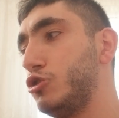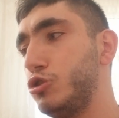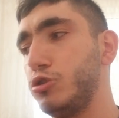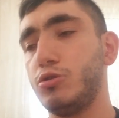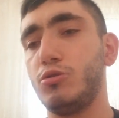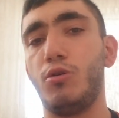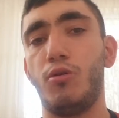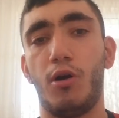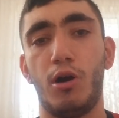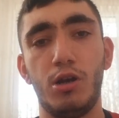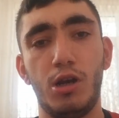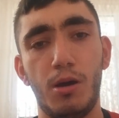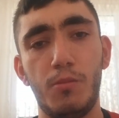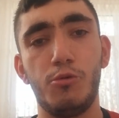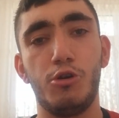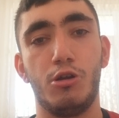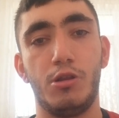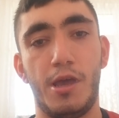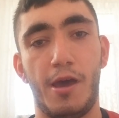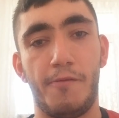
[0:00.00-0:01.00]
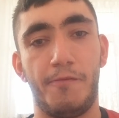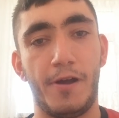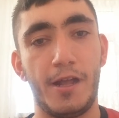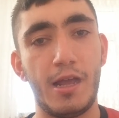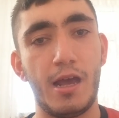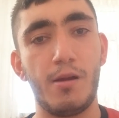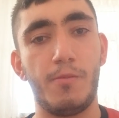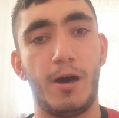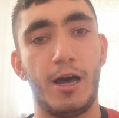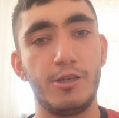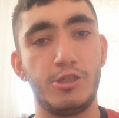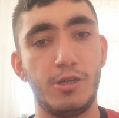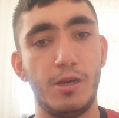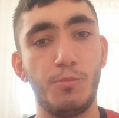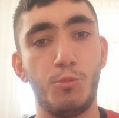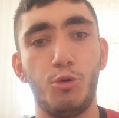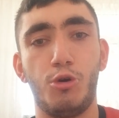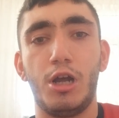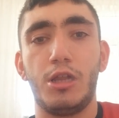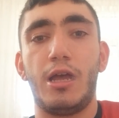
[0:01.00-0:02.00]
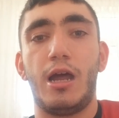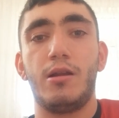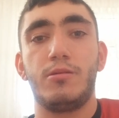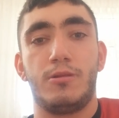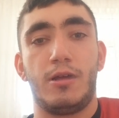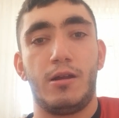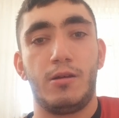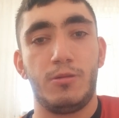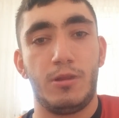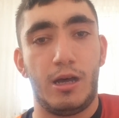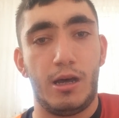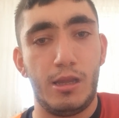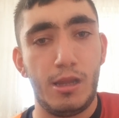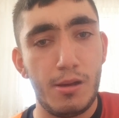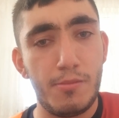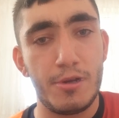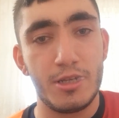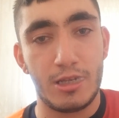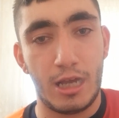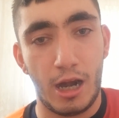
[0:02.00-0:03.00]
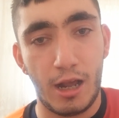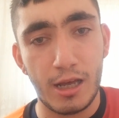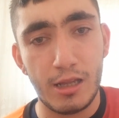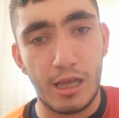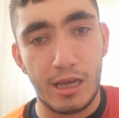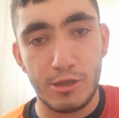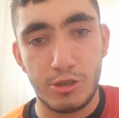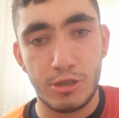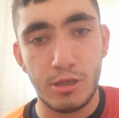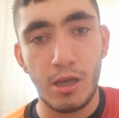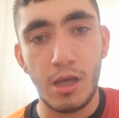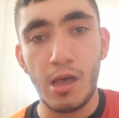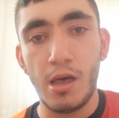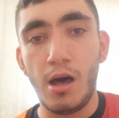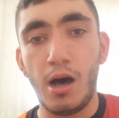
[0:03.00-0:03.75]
Cuku oynamıyor diye Fenerbahçe bu kadar da dağılamaz arkadaş.